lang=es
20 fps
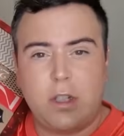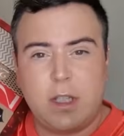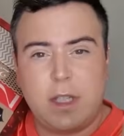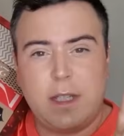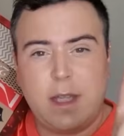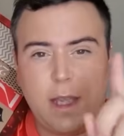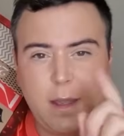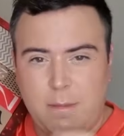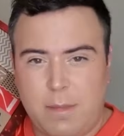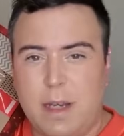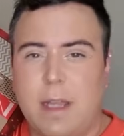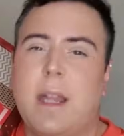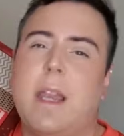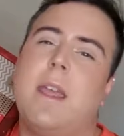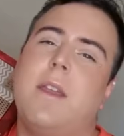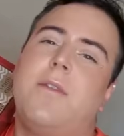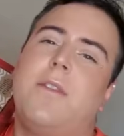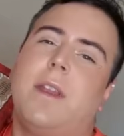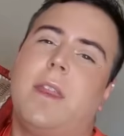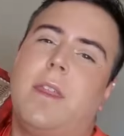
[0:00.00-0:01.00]
detalles marcan la
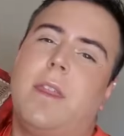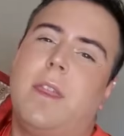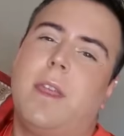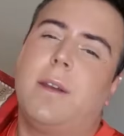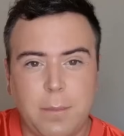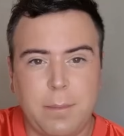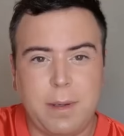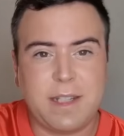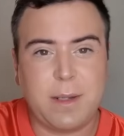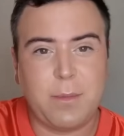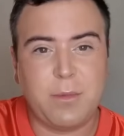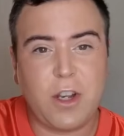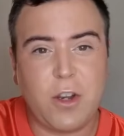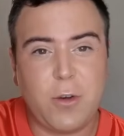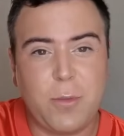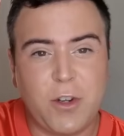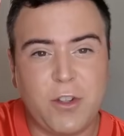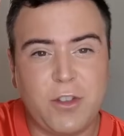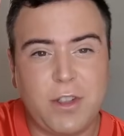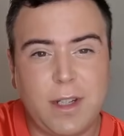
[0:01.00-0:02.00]
diferencia. Pasamos al
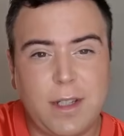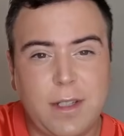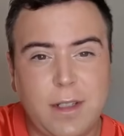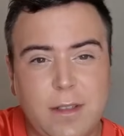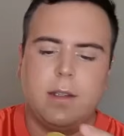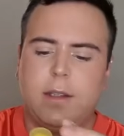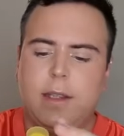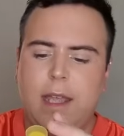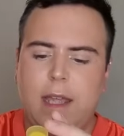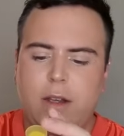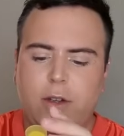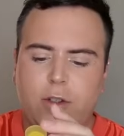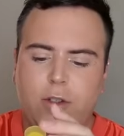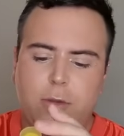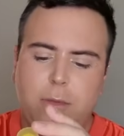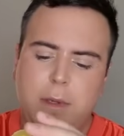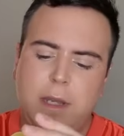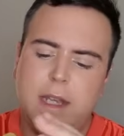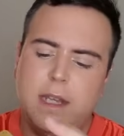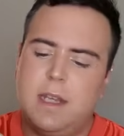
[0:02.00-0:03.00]
número 3, que nos
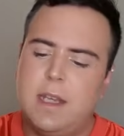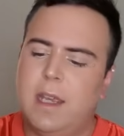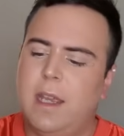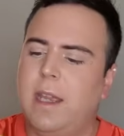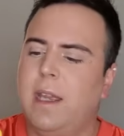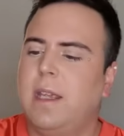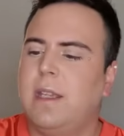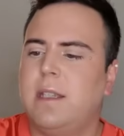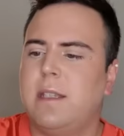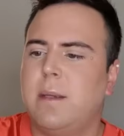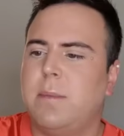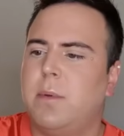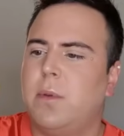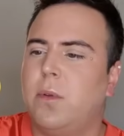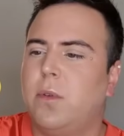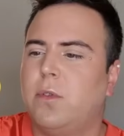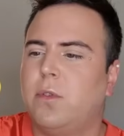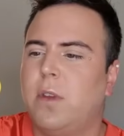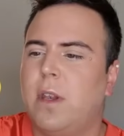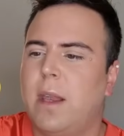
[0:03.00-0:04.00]
viene este
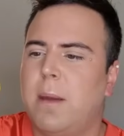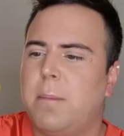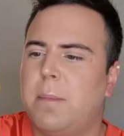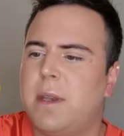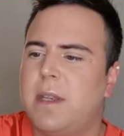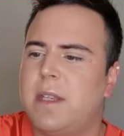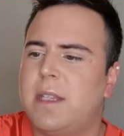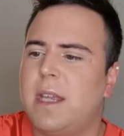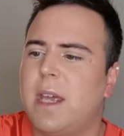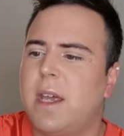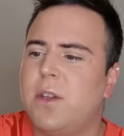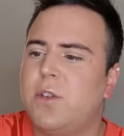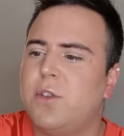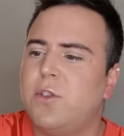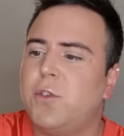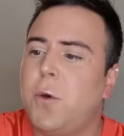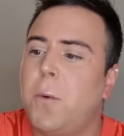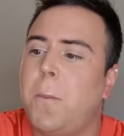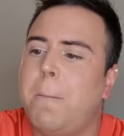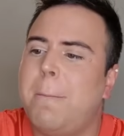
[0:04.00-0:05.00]
producto de la empresa
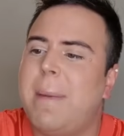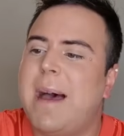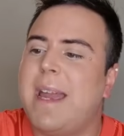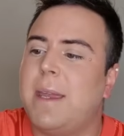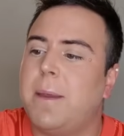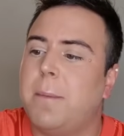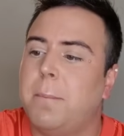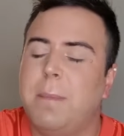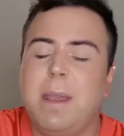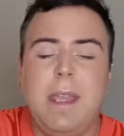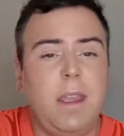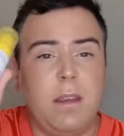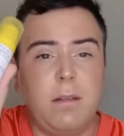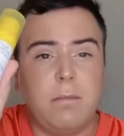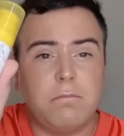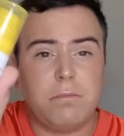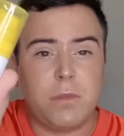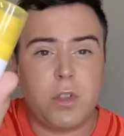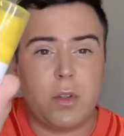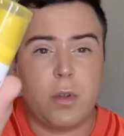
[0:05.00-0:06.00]
Son By Me.
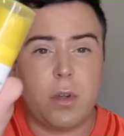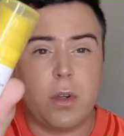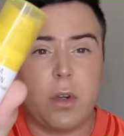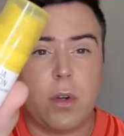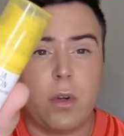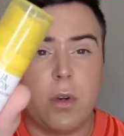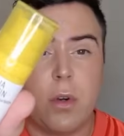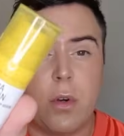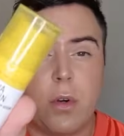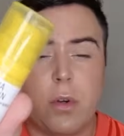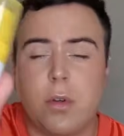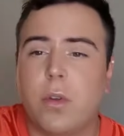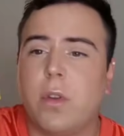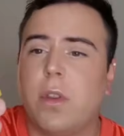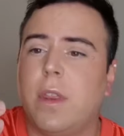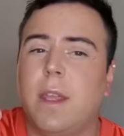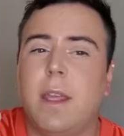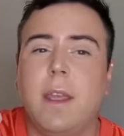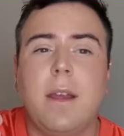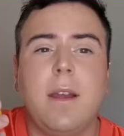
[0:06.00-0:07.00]
Yo creo que no lo
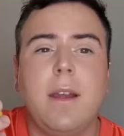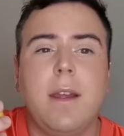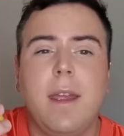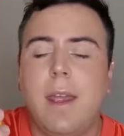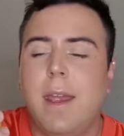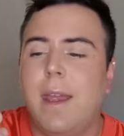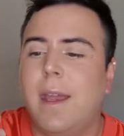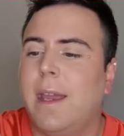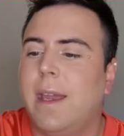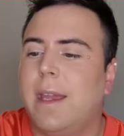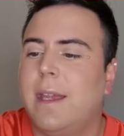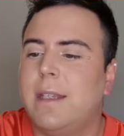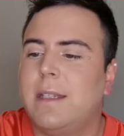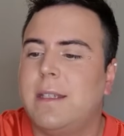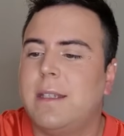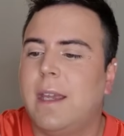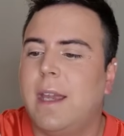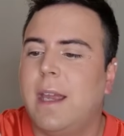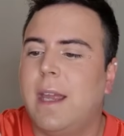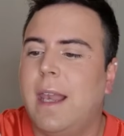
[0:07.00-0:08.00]
conocía.
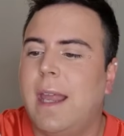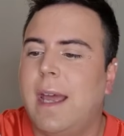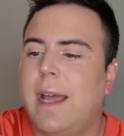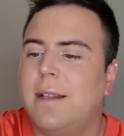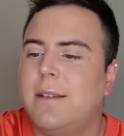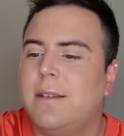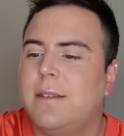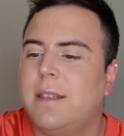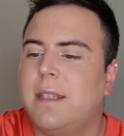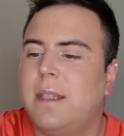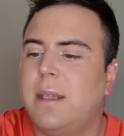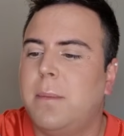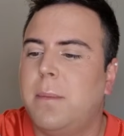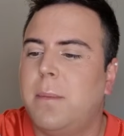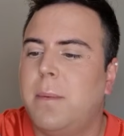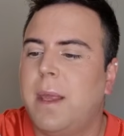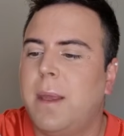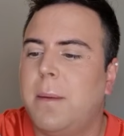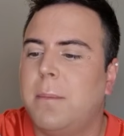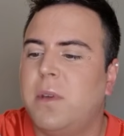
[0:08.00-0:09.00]
Es el
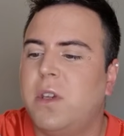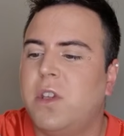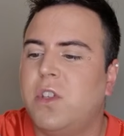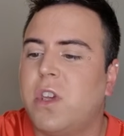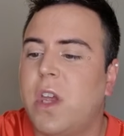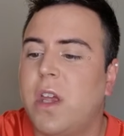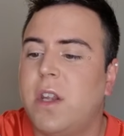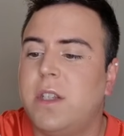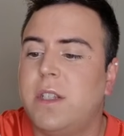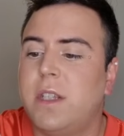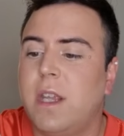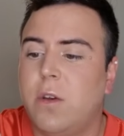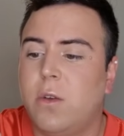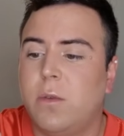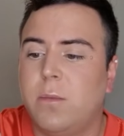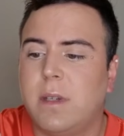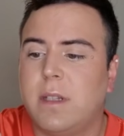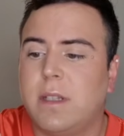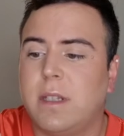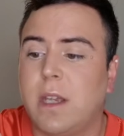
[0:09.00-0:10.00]
Anti-Blemish
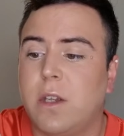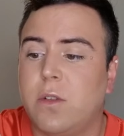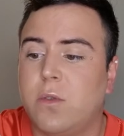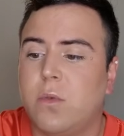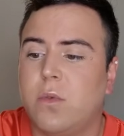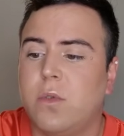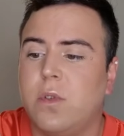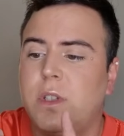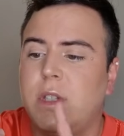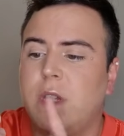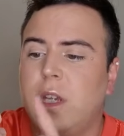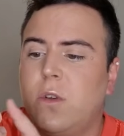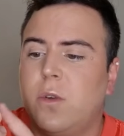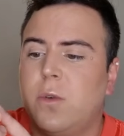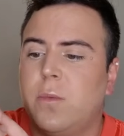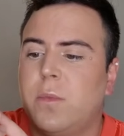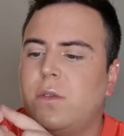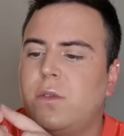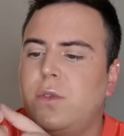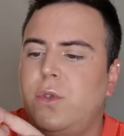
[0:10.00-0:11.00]
Serum, así que es un
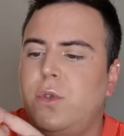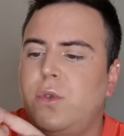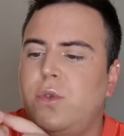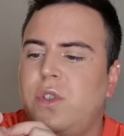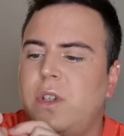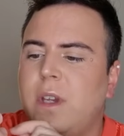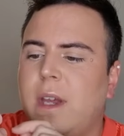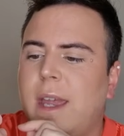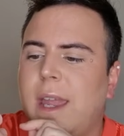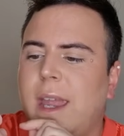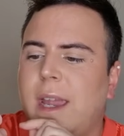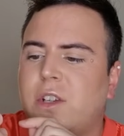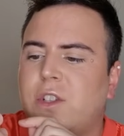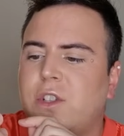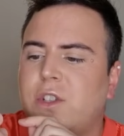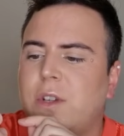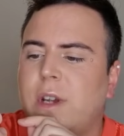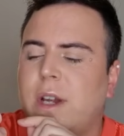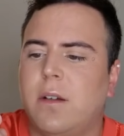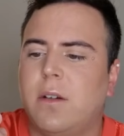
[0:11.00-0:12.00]
serum Yuja
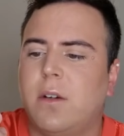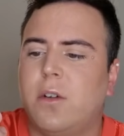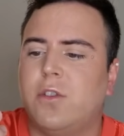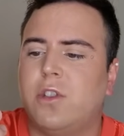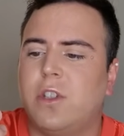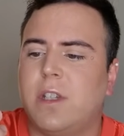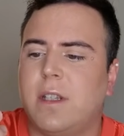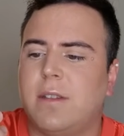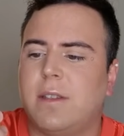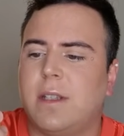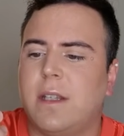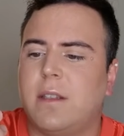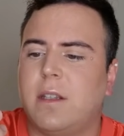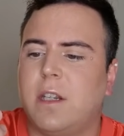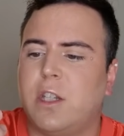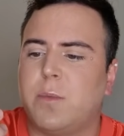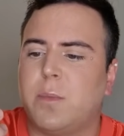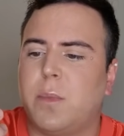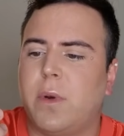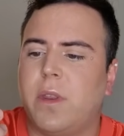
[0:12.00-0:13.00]
Extract
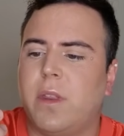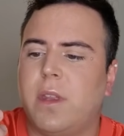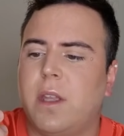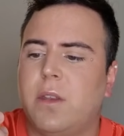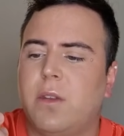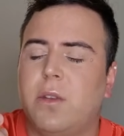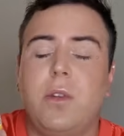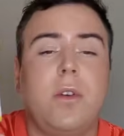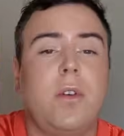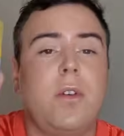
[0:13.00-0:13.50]
83%,